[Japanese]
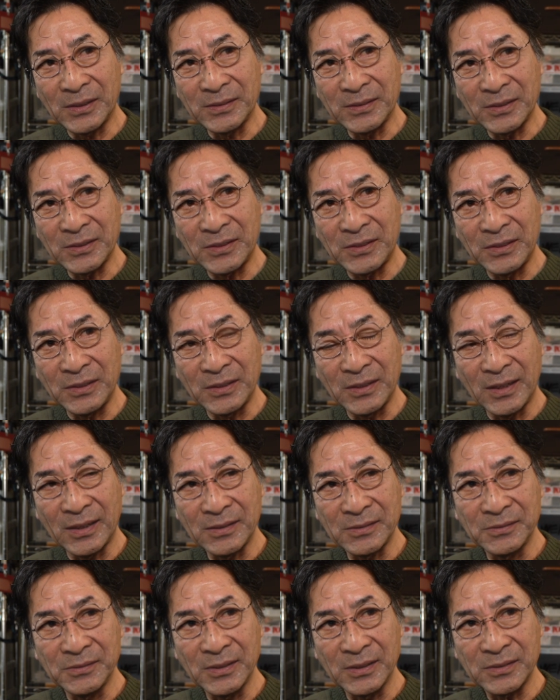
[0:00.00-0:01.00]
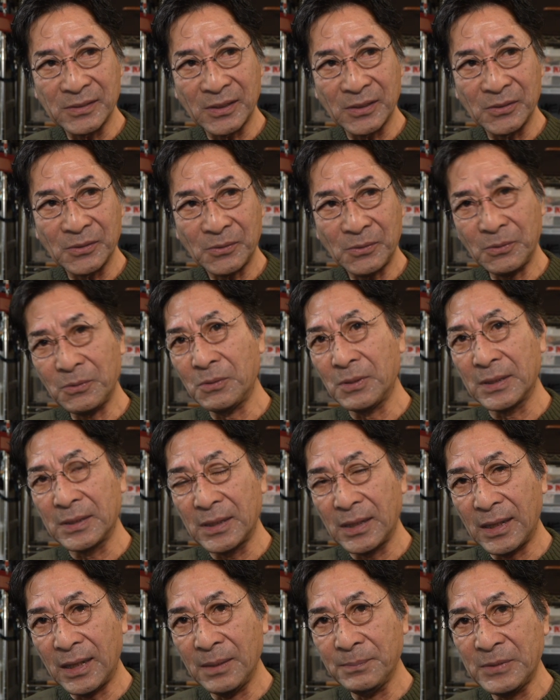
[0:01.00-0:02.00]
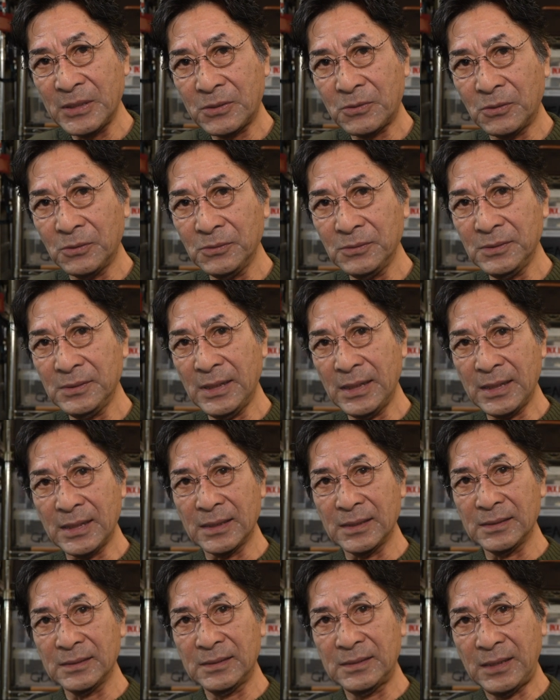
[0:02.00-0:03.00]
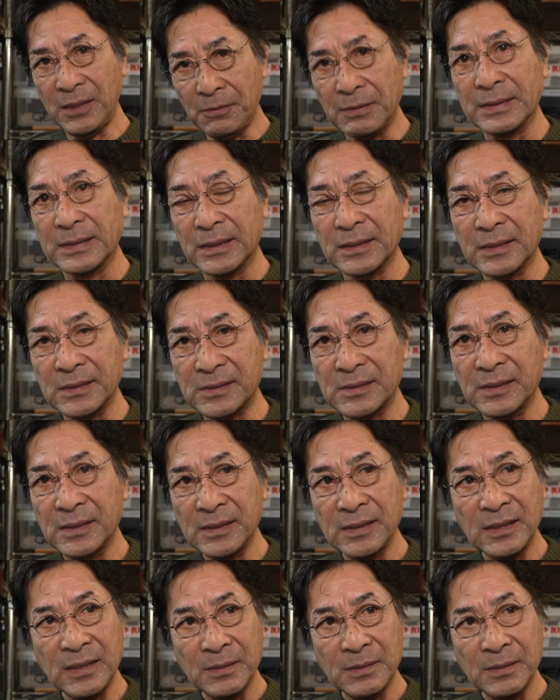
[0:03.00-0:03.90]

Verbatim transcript: れたシーンがあるんですけどここはね編み込んならではなんです。